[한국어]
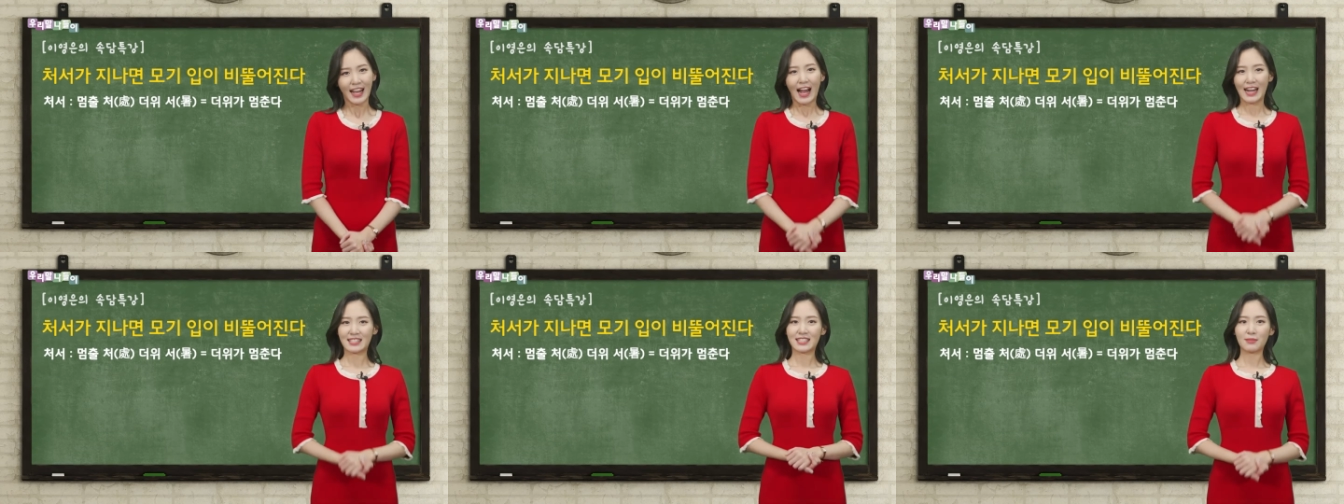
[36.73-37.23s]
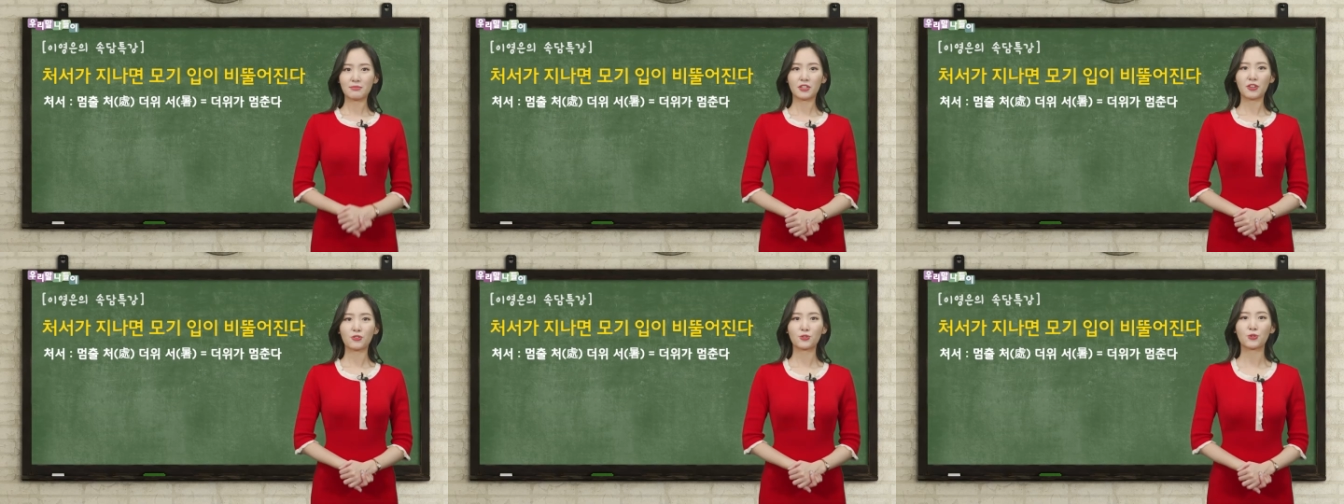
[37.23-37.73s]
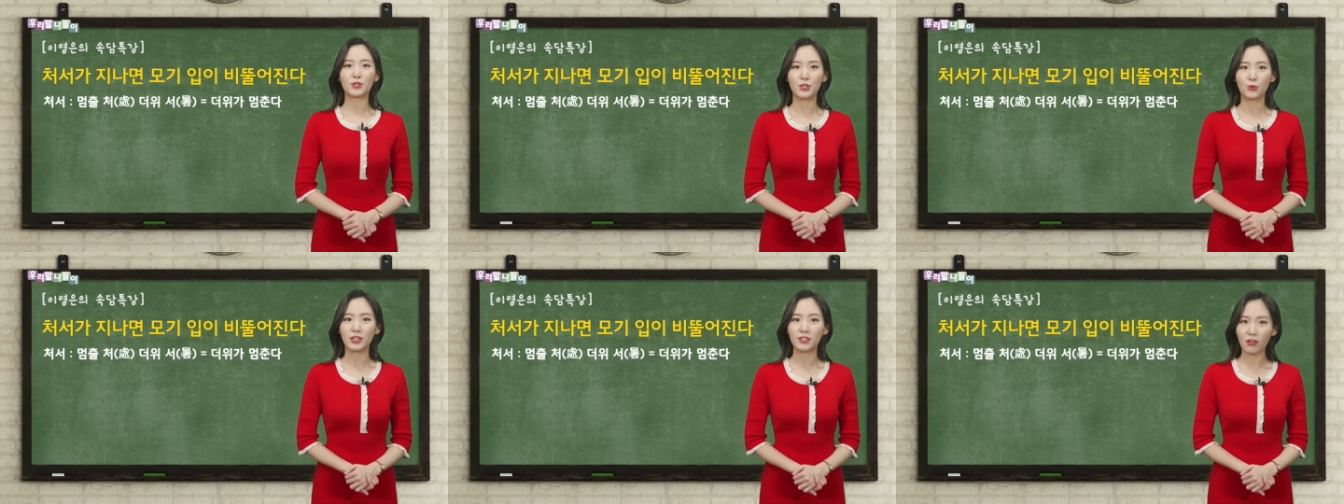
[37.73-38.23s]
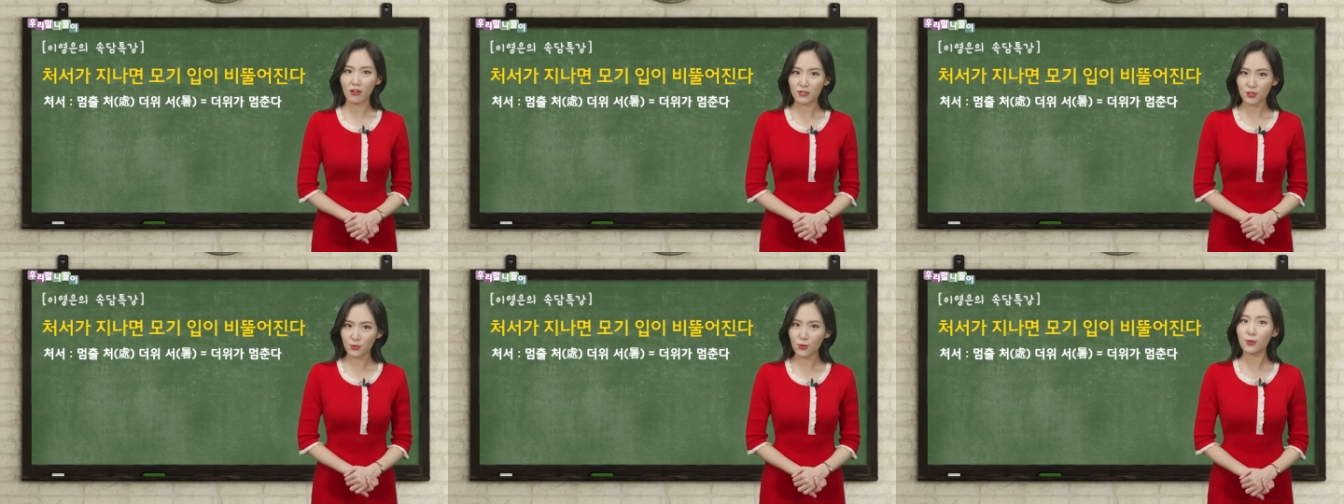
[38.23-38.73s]
아침 저녁으로 기온이
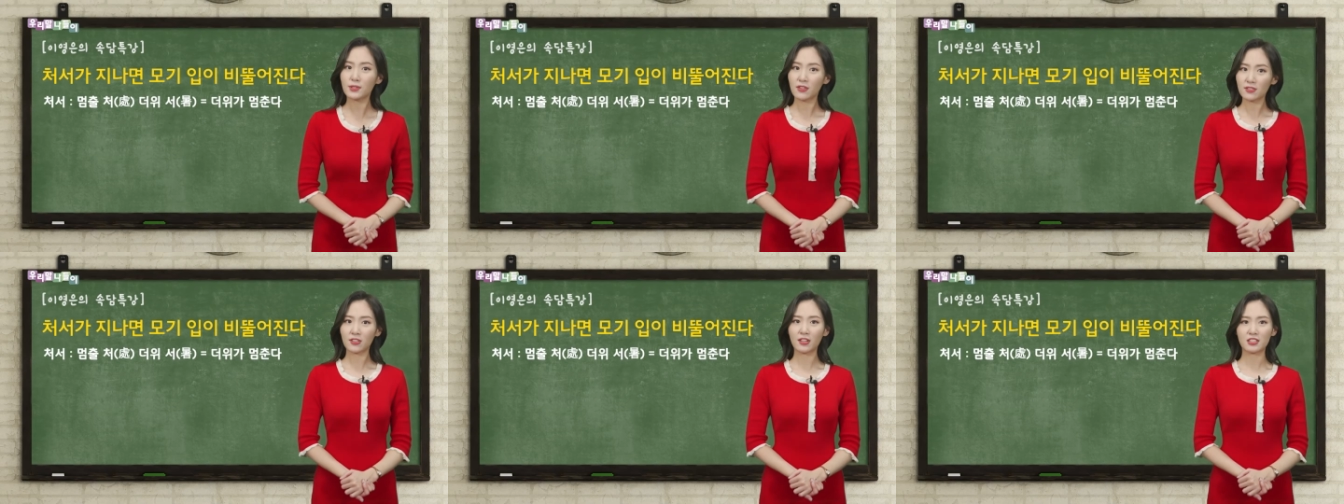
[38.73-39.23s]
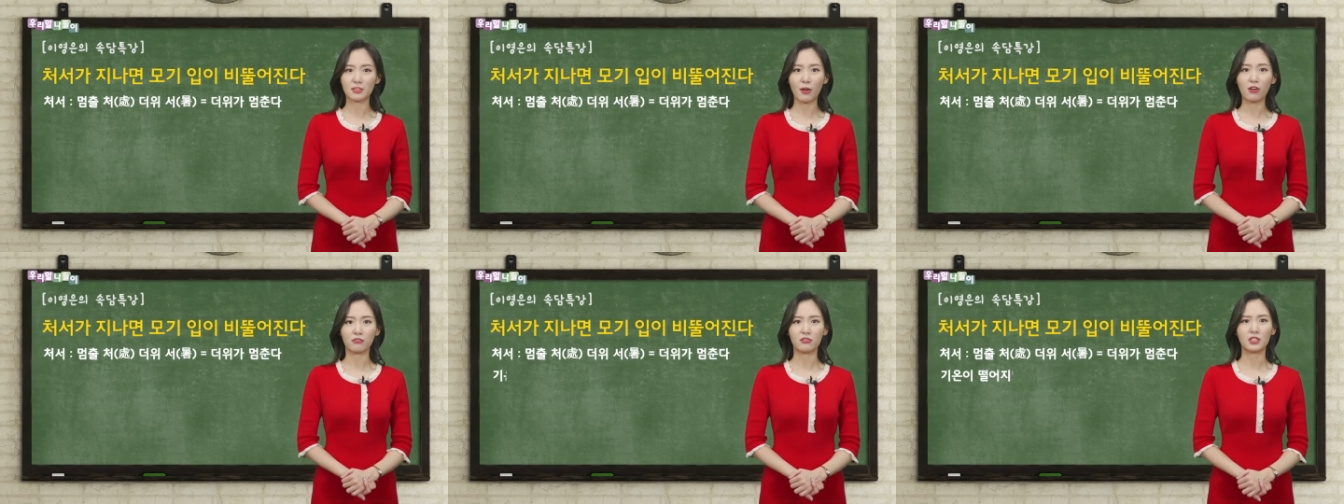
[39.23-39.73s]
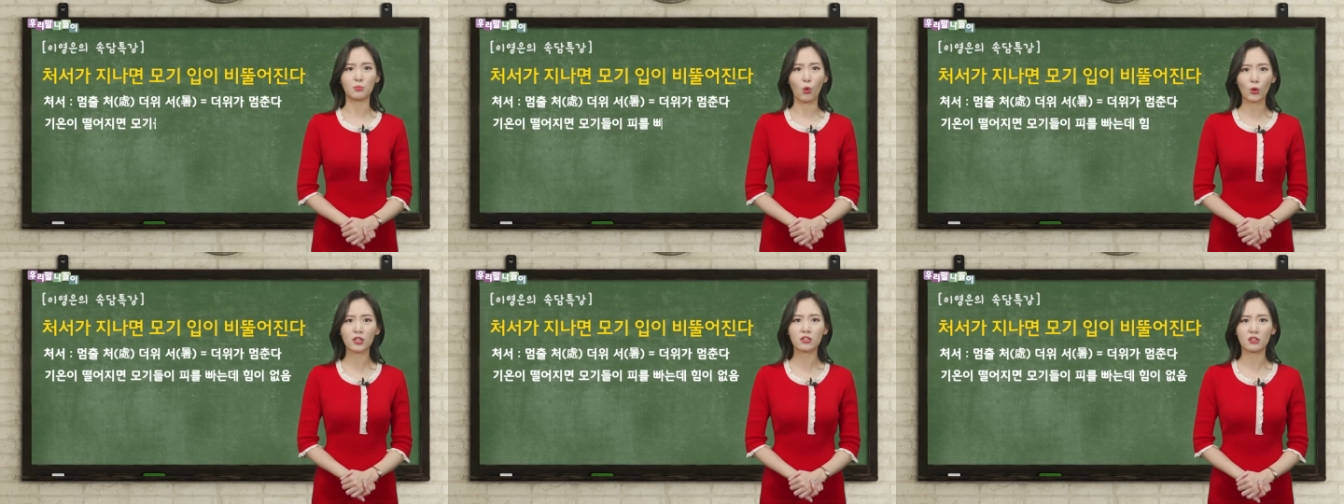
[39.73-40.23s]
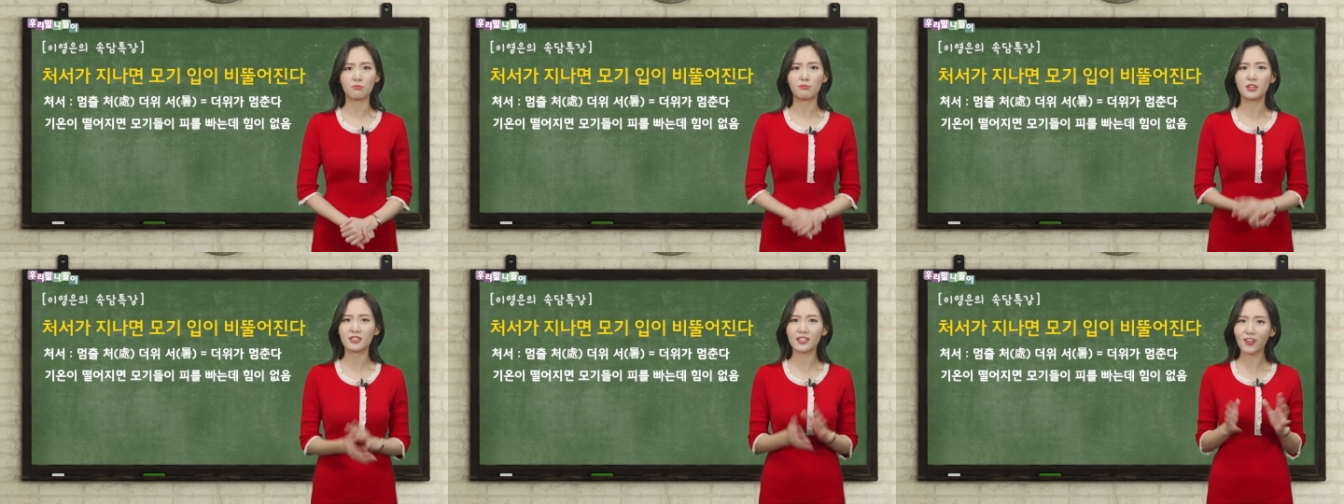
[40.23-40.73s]
떨어지고 선선해지면 이 모기들은
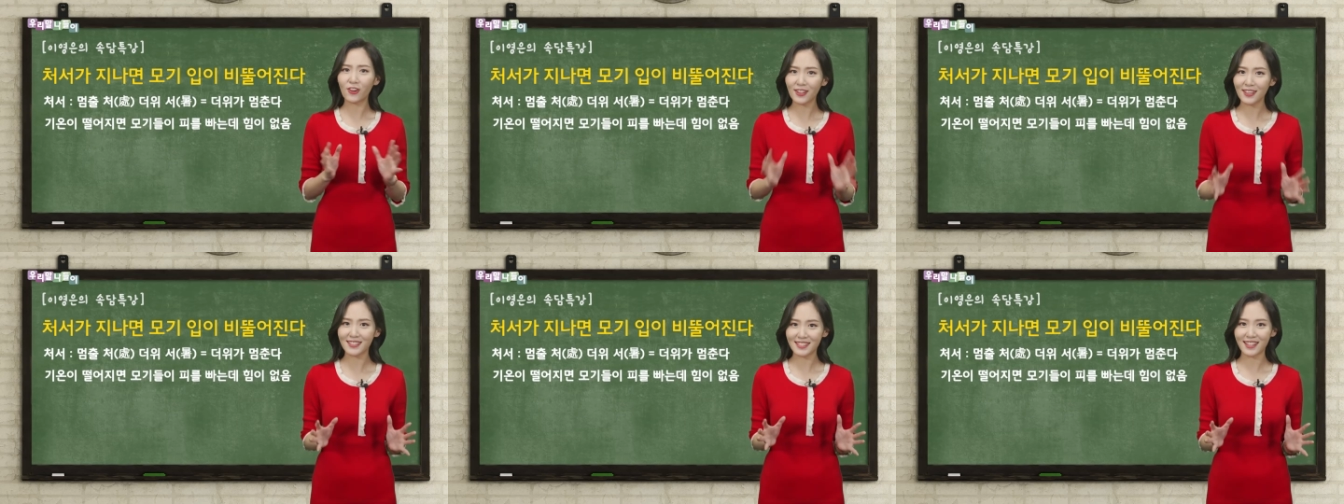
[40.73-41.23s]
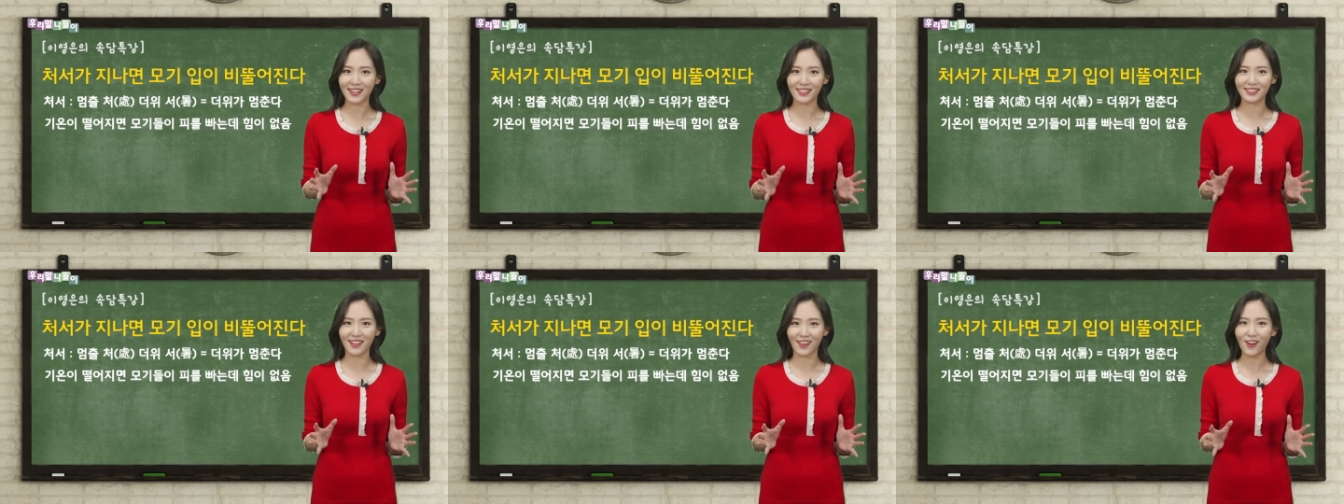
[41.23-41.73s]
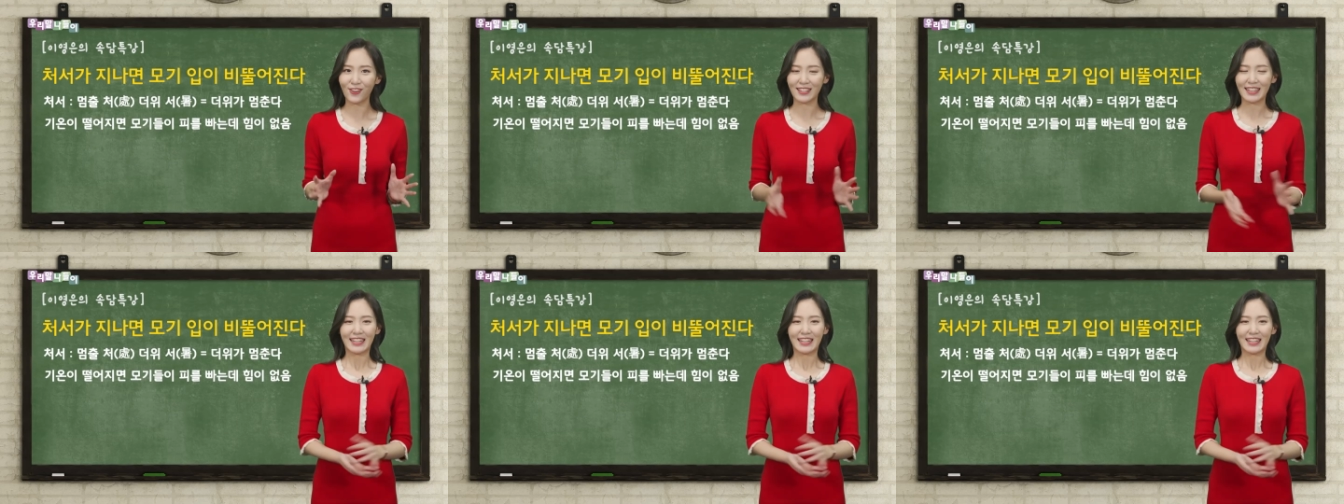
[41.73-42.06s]
비실거리기 시작하는데요.